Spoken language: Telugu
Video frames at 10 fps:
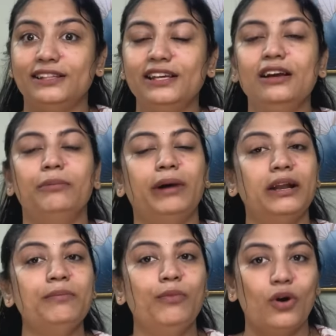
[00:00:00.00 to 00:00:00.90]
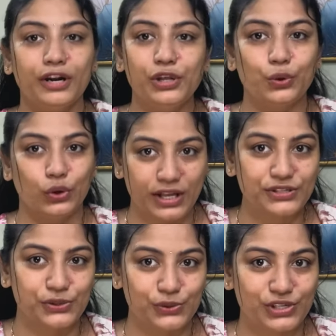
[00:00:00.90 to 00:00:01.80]
థింగ్ మనం బాడీ రోలాన్స్
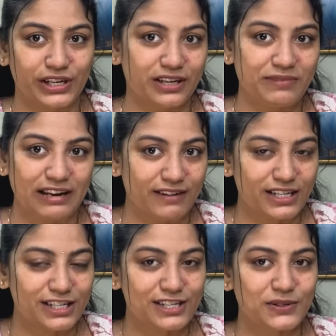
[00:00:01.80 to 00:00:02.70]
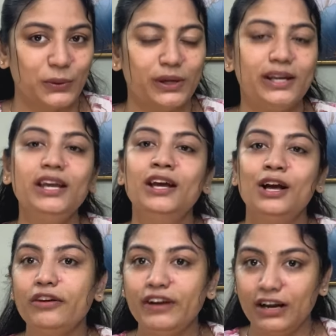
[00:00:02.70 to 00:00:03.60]
యూస్ చేయడం అలవాటు చేసుకోండి
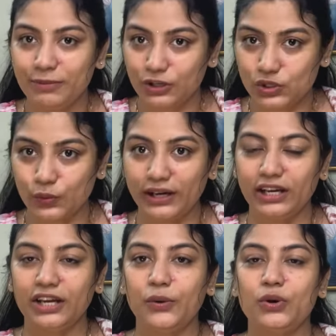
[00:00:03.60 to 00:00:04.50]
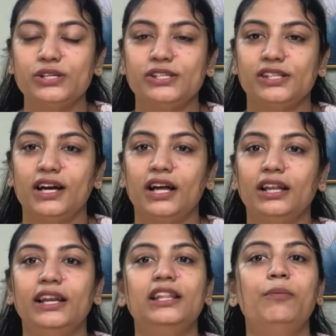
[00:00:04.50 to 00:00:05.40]
ఒకవేళ మీకు స్వెట్ ఎక్కువ వస్తున్నా
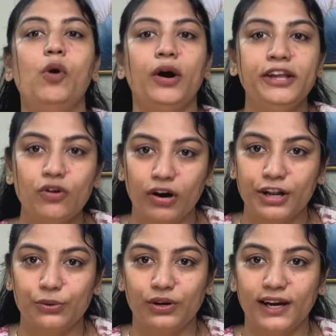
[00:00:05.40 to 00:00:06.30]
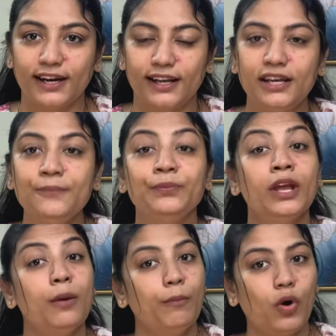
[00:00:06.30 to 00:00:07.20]
లేదా బాడీ ఆర్డర్ ఉన్నా కానీ
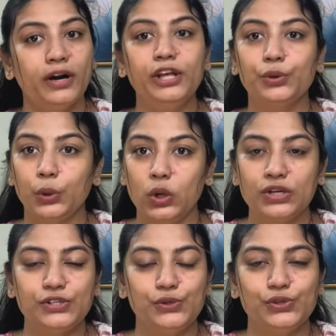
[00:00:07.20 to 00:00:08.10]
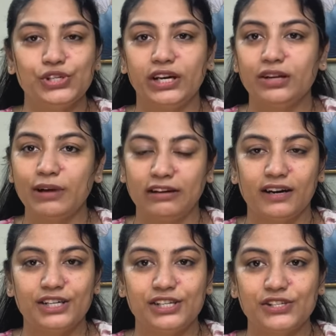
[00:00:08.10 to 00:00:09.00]
బాడీ రోలాన్స్ యూస్ చేయడం
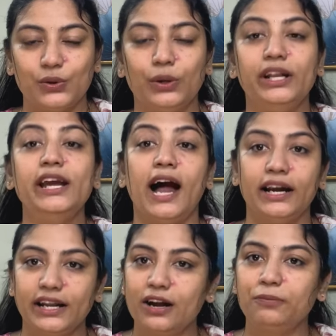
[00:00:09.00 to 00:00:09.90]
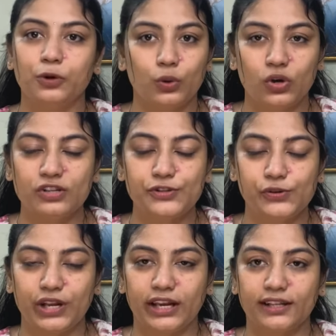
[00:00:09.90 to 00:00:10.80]
అలవాటు చేసుకోండి అండర్ ఆర్మ్ రోలాన్స్
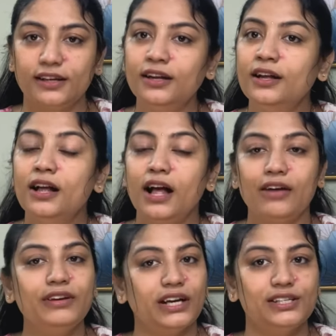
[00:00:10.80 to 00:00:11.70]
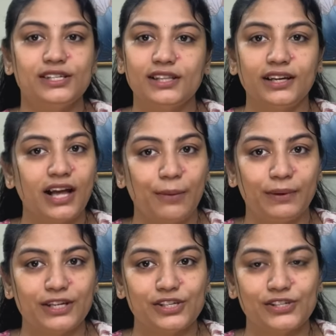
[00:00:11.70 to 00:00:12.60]
ఉంటాయి కదా అవి ఖచ్చితంగా
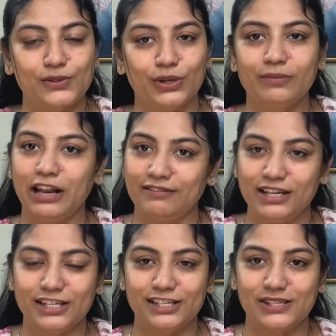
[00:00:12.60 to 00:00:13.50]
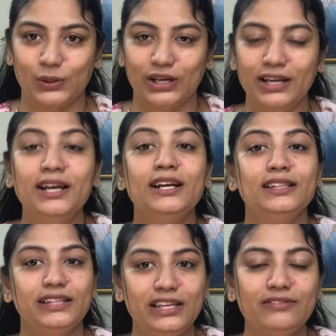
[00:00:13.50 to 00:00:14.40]
అప్లై చేసుకోవటం అలవాటు చేసుకోండి
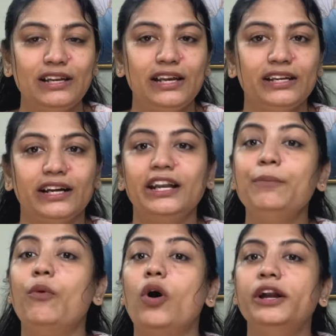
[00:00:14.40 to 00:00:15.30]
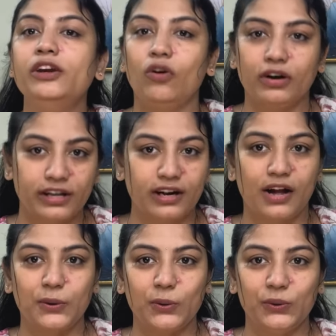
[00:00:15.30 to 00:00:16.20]
దీనివల్ల ఏంటంటే బాడీ ఆర్డర్
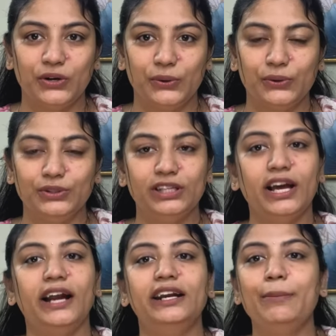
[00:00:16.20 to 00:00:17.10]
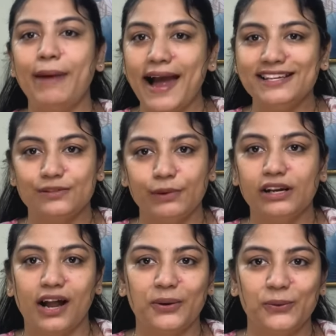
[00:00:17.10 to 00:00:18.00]
రాకోకుండా ఉంటుంది అంటే బ్యాడ్ స్మెల్
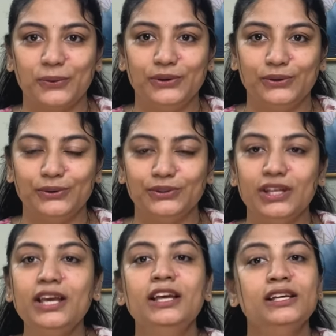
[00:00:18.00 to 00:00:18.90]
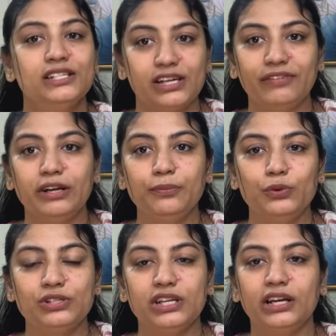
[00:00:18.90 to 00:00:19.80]
రాకోకుండా ఉంటుంది చెమట
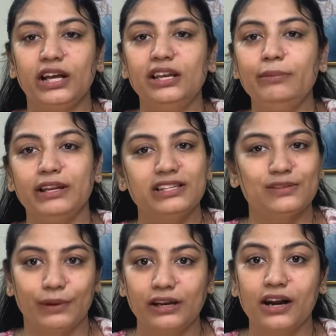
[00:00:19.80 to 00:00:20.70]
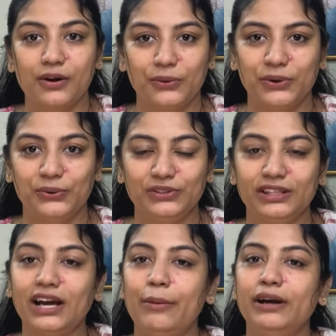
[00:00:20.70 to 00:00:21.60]
పోసినా కానీ మనకి స్మెల్ రాకుండా ఉంటుంది
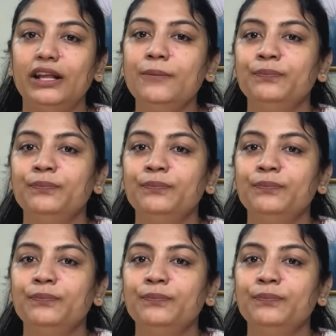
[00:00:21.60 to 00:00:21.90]
కాబట్టి